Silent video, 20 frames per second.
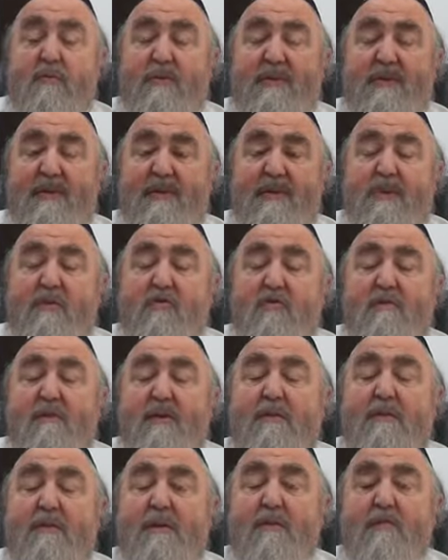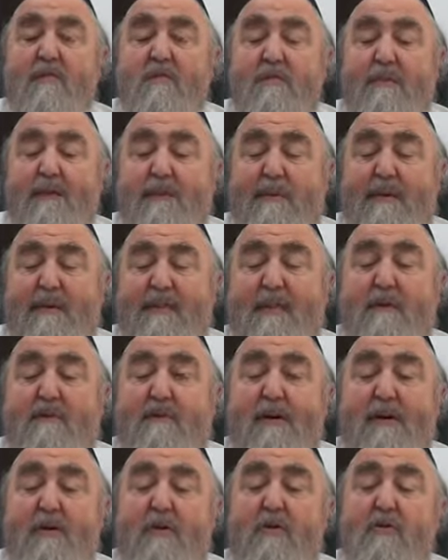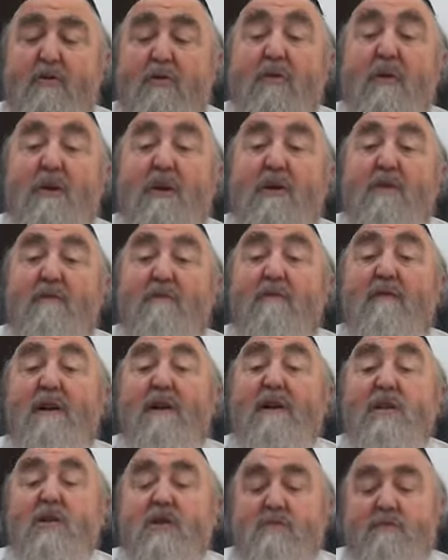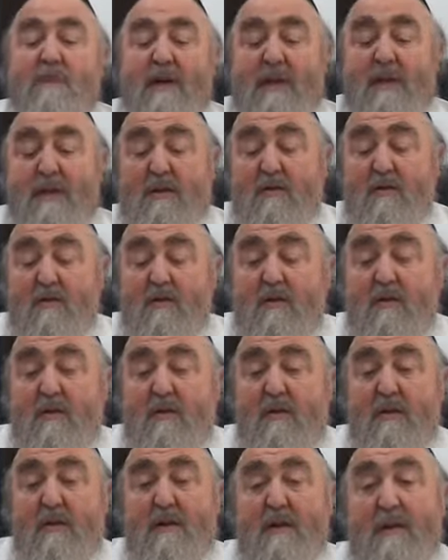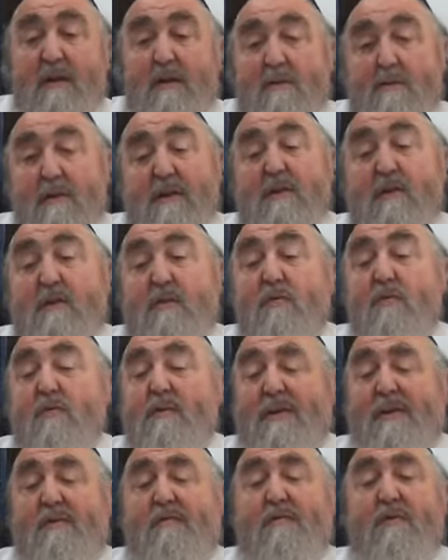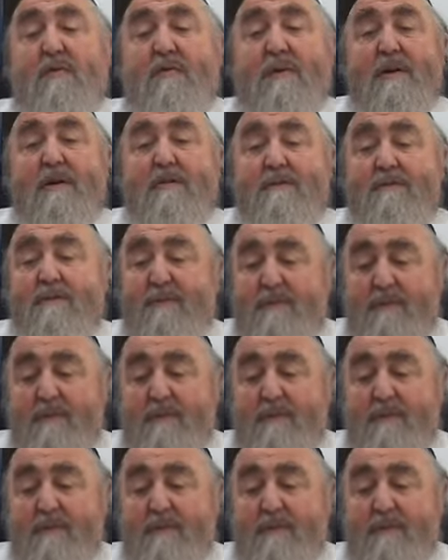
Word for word: ces dix commandements commencent par cette parole de Vaishmahitro. parce que tout simplement,